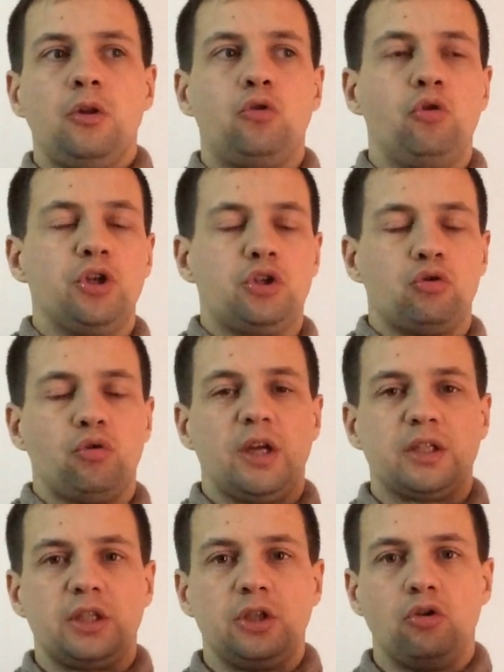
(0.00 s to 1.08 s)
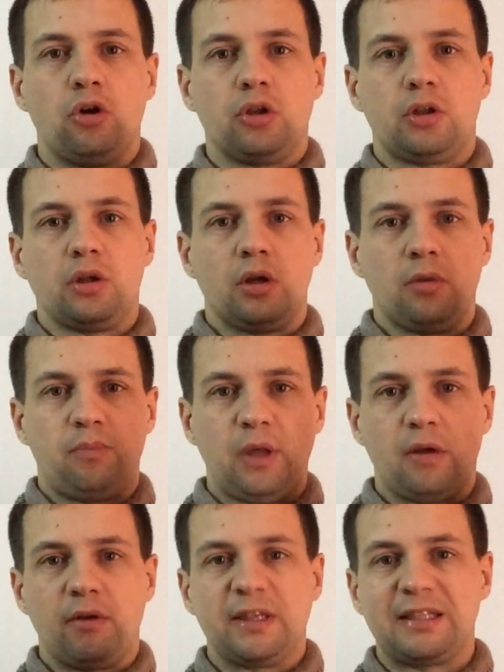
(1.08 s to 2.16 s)
То есть у нас идет э,
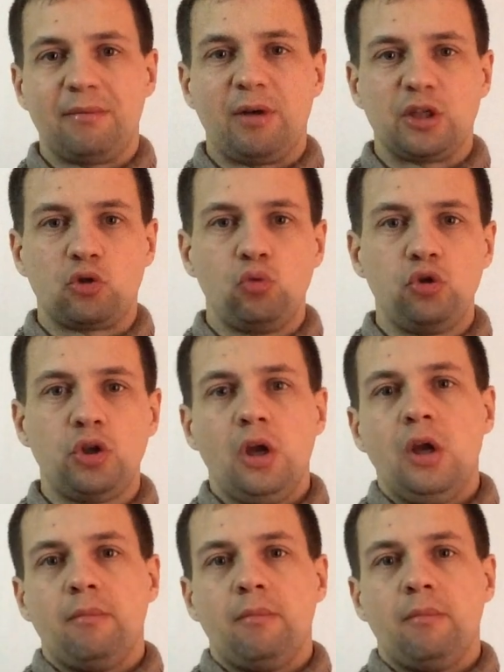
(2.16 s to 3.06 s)
первая сама суть,